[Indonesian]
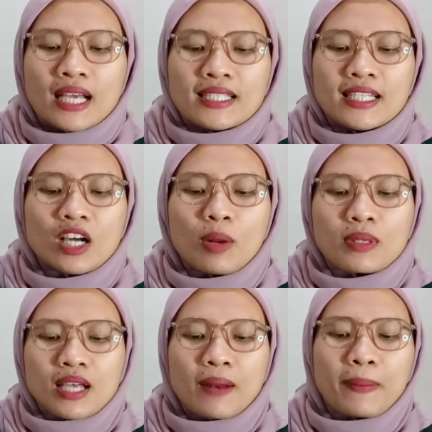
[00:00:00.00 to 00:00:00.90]
Jadi kalau
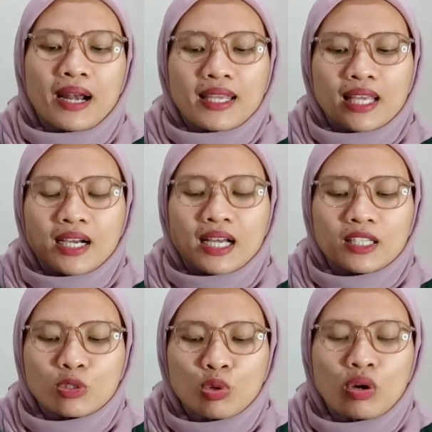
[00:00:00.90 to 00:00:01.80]
misalkan panahnya ke
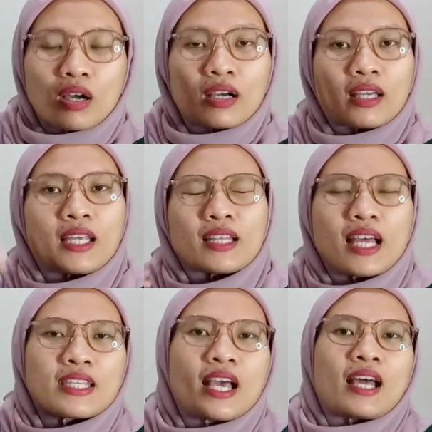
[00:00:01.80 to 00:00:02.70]
atas tuh
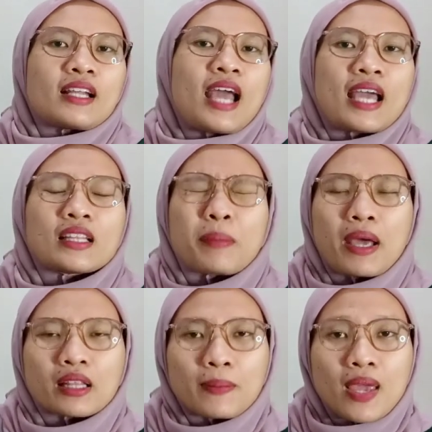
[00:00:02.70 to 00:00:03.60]
kita nyari
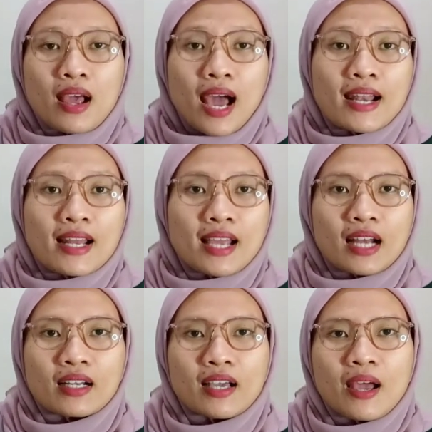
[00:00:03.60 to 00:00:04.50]
item-item ya, dari
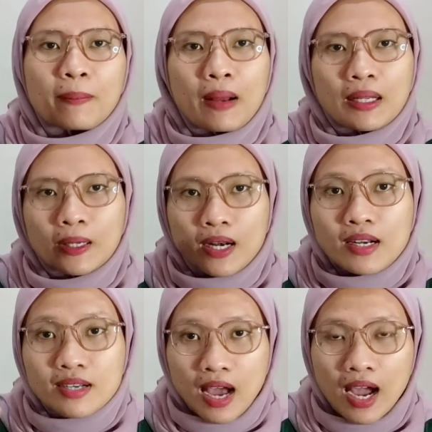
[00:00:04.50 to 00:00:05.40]
harga yang paling
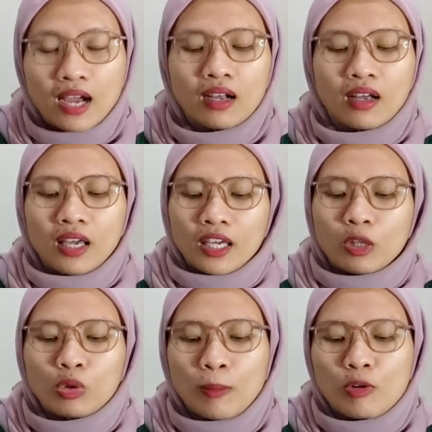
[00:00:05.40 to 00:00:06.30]
rendah
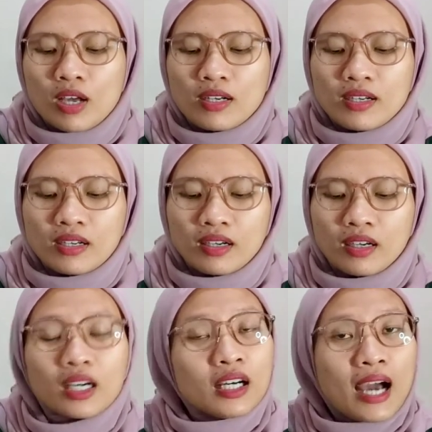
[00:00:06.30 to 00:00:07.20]
itu kemudian
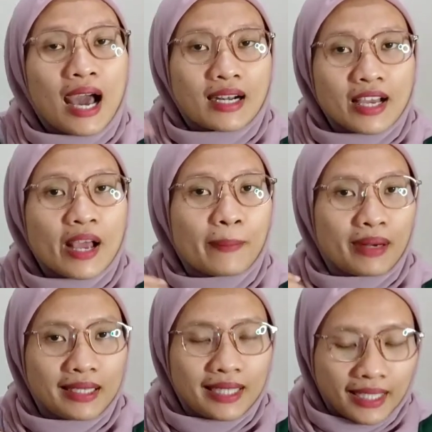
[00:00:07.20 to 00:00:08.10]
ke harga yang
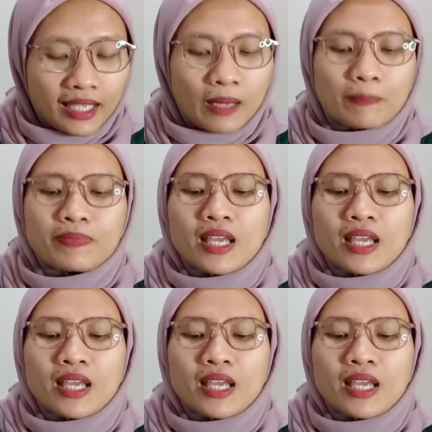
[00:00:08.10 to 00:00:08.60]
paling tinggi.